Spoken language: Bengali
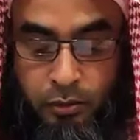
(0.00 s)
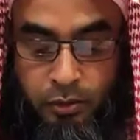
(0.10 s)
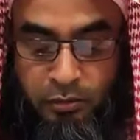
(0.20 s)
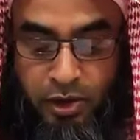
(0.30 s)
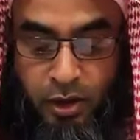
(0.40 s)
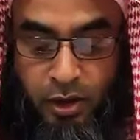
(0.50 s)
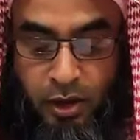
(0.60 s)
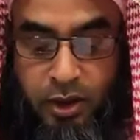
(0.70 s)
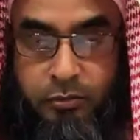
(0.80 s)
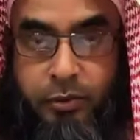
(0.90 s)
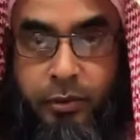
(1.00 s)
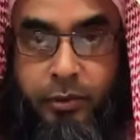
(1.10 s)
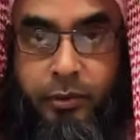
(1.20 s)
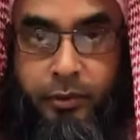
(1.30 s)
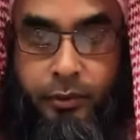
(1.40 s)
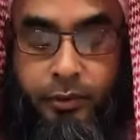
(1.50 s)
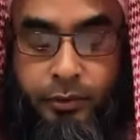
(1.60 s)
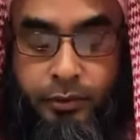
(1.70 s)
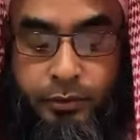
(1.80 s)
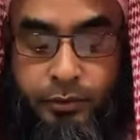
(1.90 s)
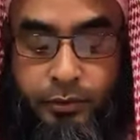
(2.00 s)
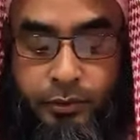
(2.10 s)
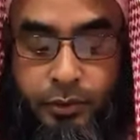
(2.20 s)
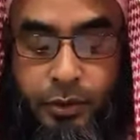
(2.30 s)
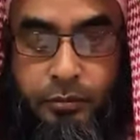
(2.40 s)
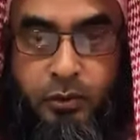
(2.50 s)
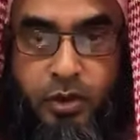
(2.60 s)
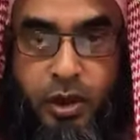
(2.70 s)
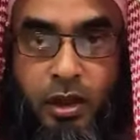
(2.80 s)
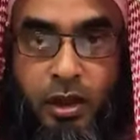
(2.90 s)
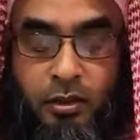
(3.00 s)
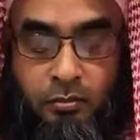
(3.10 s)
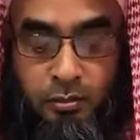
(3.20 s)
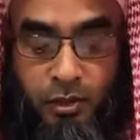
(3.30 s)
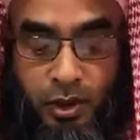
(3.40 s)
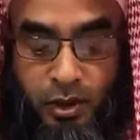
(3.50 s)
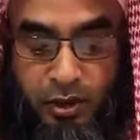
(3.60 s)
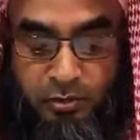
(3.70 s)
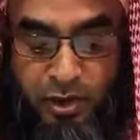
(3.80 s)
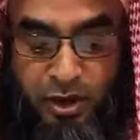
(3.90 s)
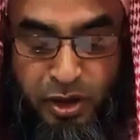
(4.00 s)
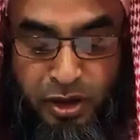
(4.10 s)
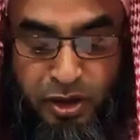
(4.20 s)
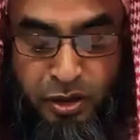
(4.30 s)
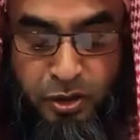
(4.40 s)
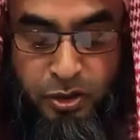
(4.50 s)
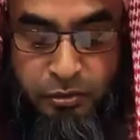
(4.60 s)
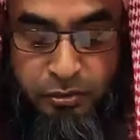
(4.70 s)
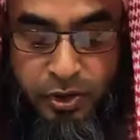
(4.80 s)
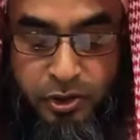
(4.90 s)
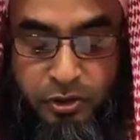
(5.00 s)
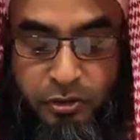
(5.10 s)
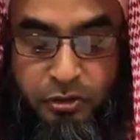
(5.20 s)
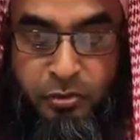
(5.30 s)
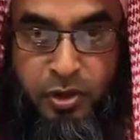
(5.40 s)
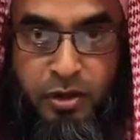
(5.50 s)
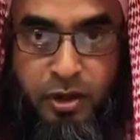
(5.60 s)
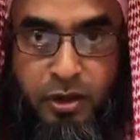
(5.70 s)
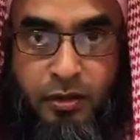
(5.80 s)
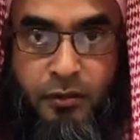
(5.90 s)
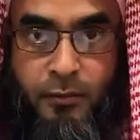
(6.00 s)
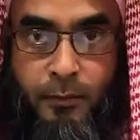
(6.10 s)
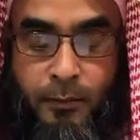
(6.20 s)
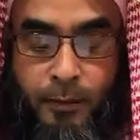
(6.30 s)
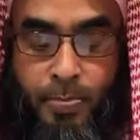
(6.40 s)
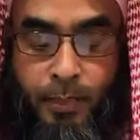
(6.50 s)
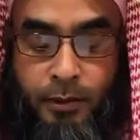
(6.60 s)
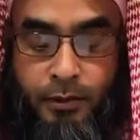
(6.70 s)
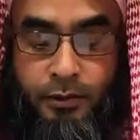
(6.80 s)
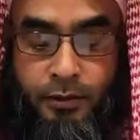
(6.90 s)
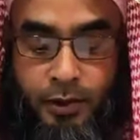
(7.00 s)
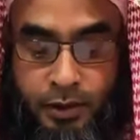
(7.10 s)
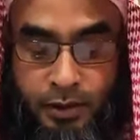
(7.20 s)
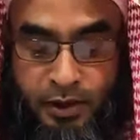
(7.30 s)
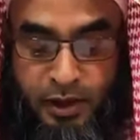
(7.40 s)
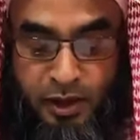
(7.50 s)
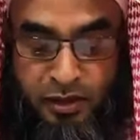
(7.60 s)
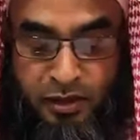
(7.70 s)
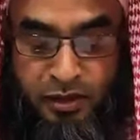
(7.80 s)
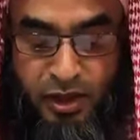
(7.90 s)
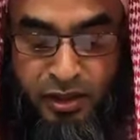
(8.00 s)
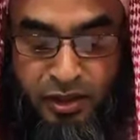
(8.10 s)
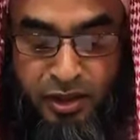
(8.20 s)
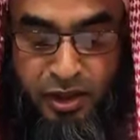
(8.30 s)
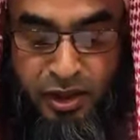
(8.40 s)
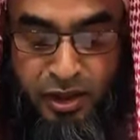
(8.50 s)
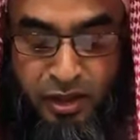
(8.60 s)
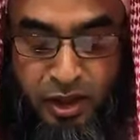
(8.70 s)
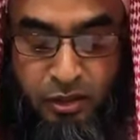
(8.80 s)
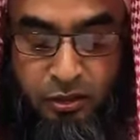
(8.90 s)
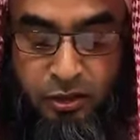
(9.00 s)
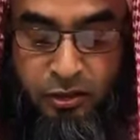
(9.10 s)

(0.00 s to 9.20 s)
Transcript: তোমরা আল্লাহকে ভয় করো এবং আল্লাহ রবুল আলমিন সব কিছুই তোমাদের দেখছেন জানছেন এ কথা